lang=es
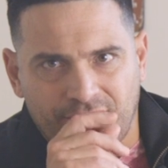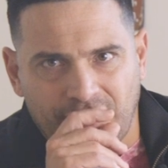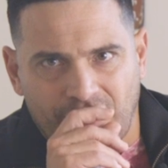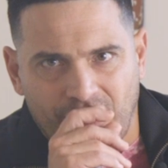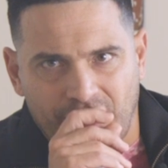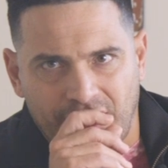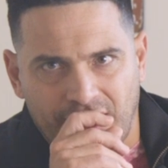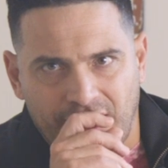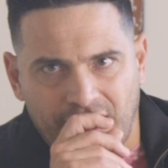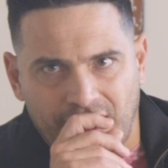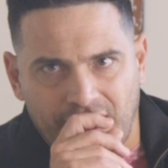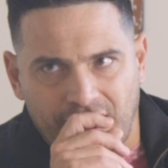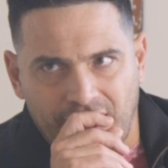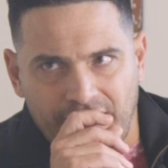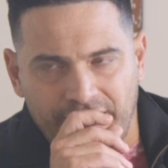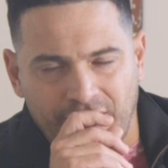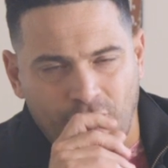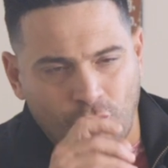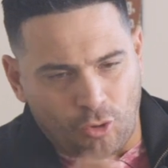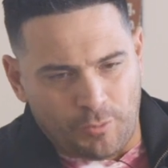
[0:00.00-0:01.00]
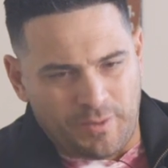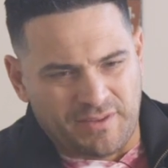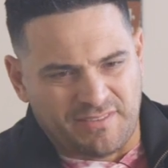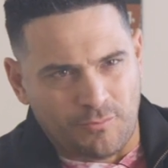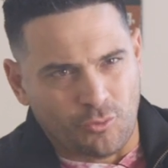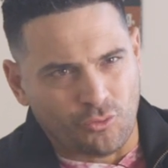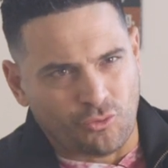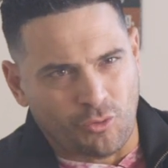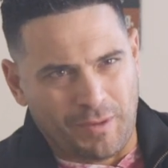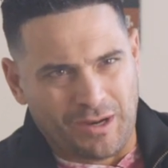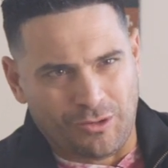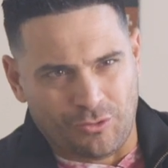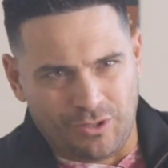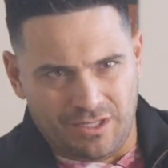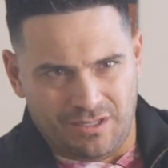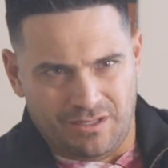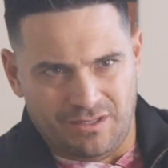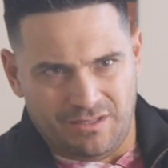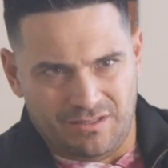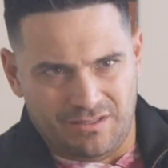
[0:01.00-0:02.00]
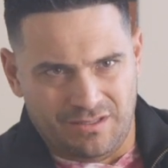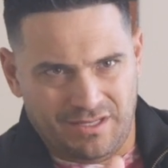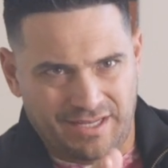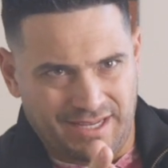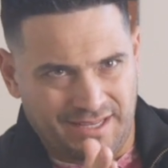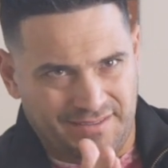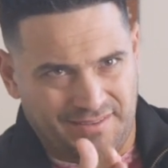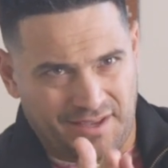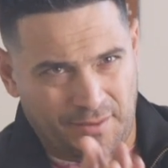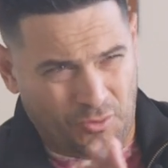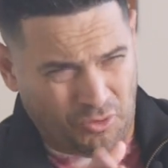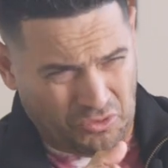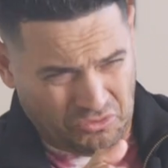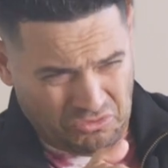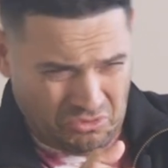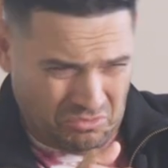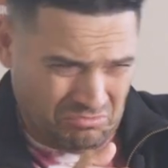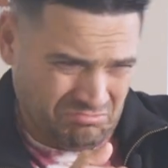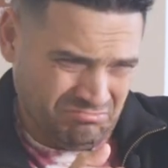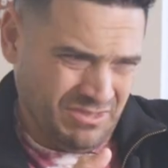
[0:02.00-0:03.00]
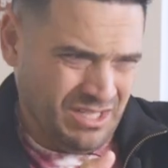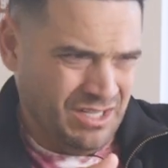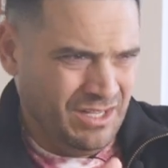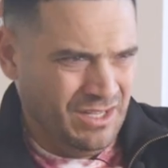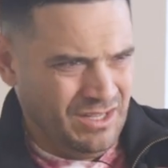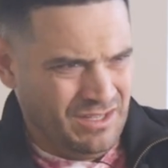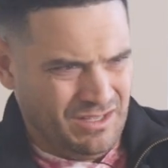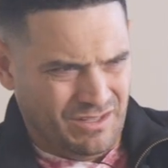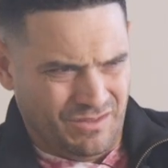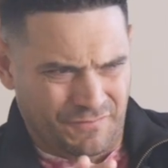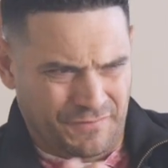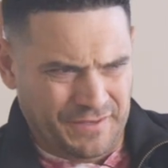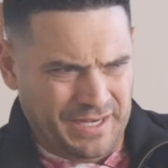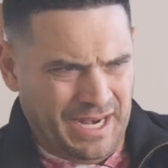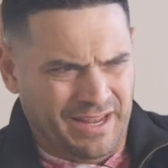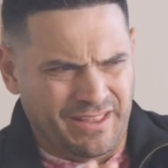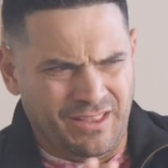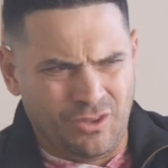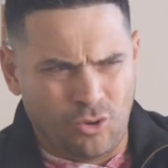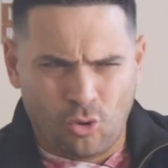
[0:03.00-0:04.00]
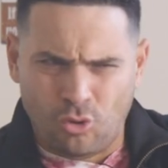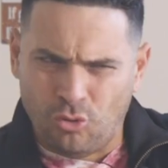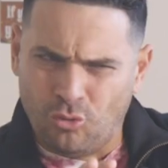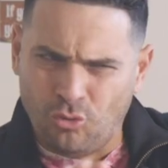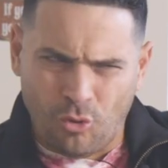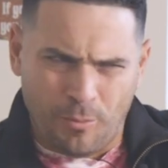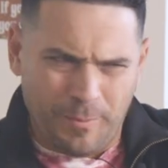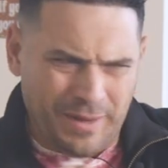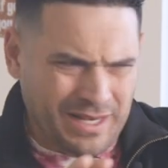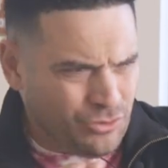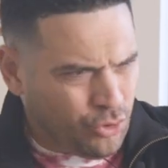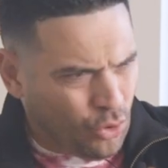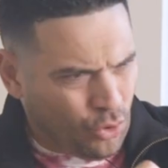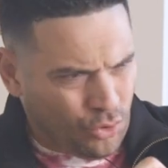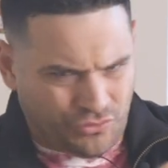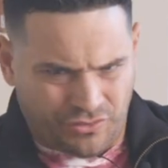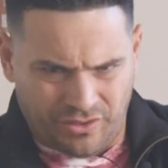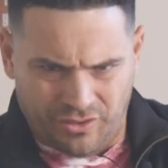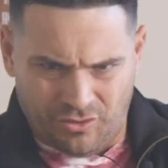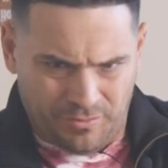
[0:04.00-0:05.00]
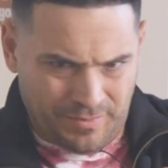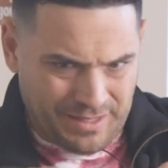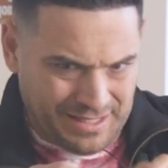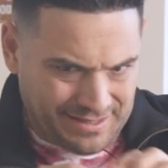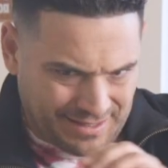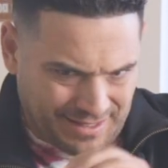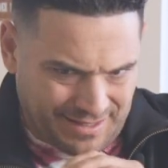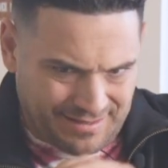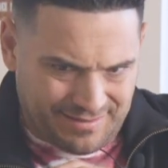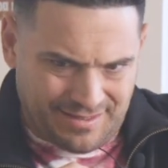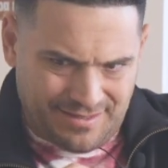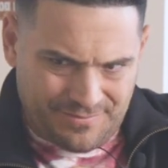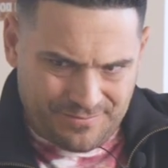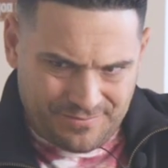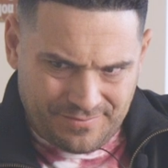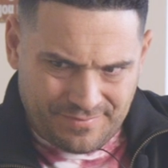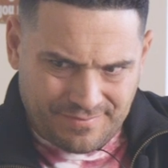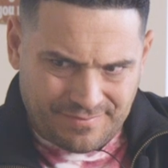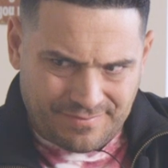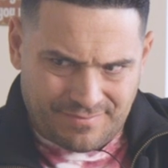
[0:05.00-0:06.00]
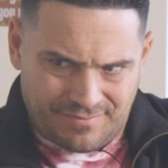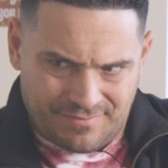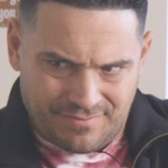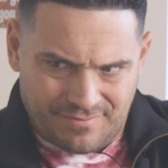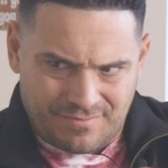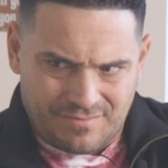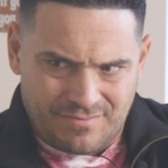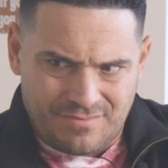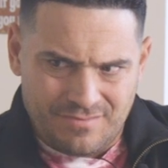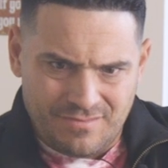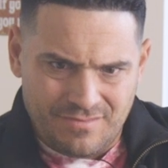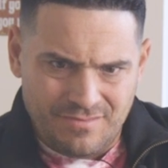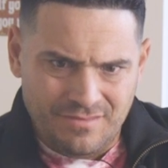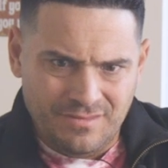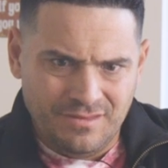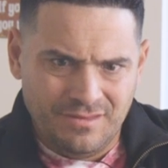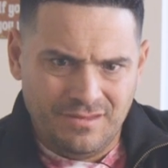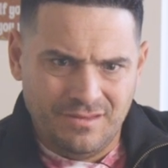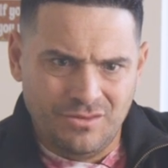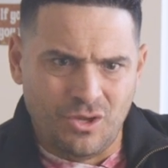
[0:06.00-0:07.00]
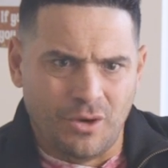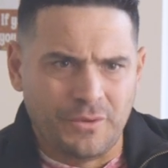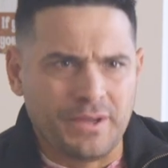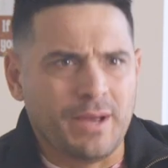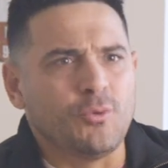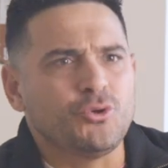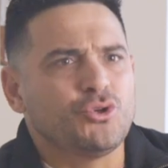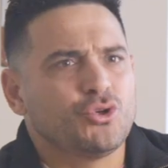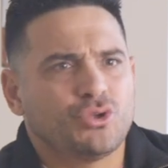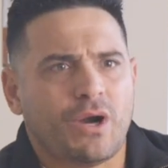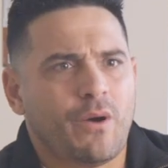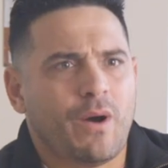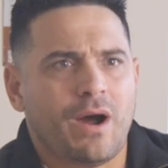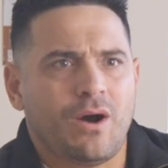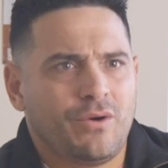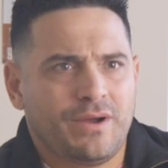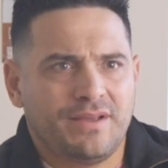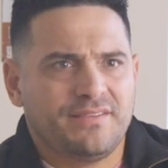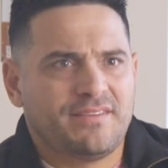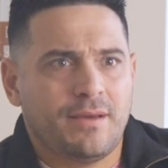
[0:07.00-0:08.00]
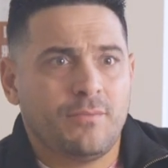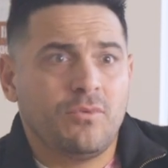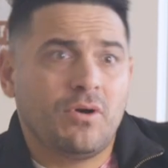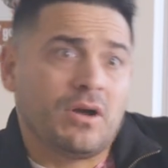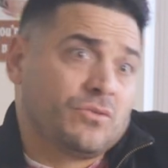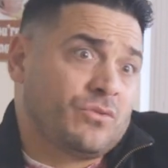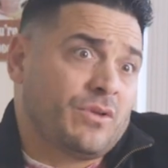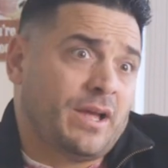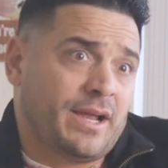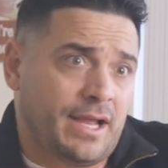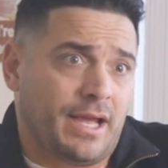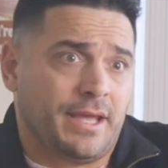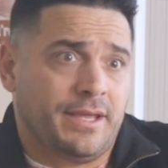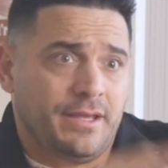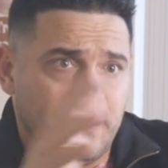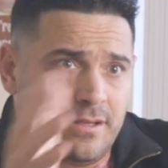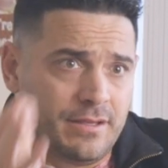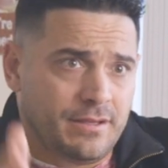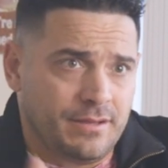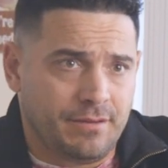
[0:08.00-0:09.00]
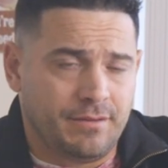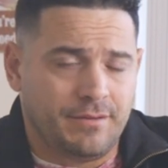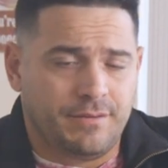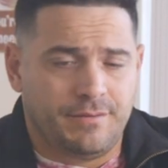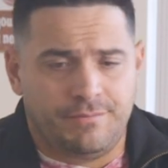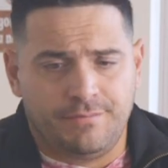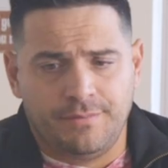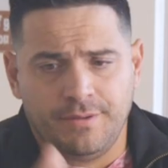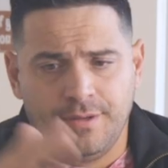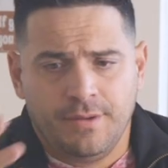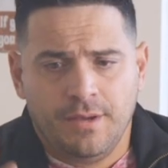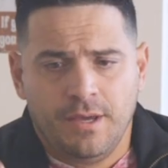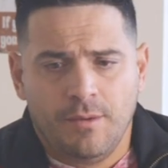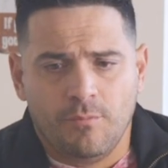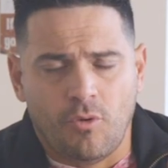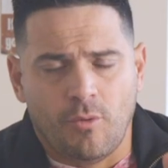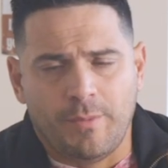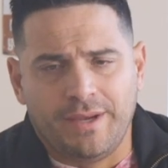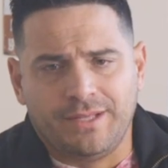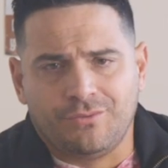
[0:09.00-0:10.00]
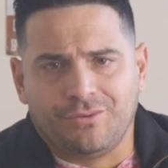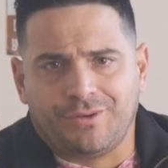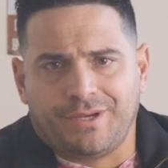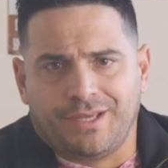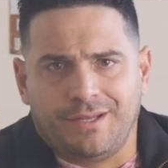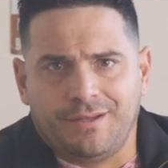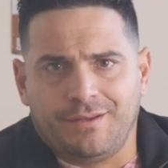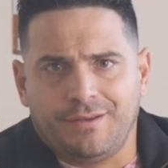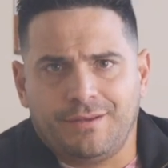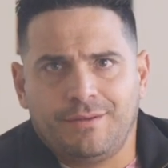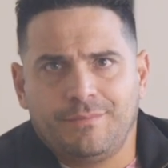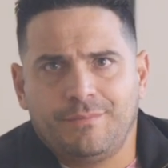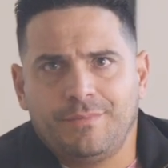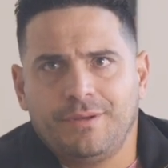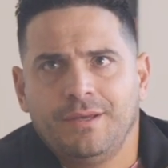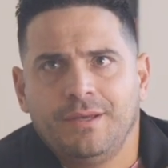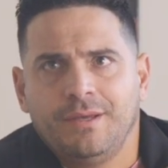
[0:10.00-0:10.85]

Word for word: estaba. En Colombia se puso malo en esa época finales de 2012, 2013, no había mucho trabajo. En esa época, Entonces que hay momentos que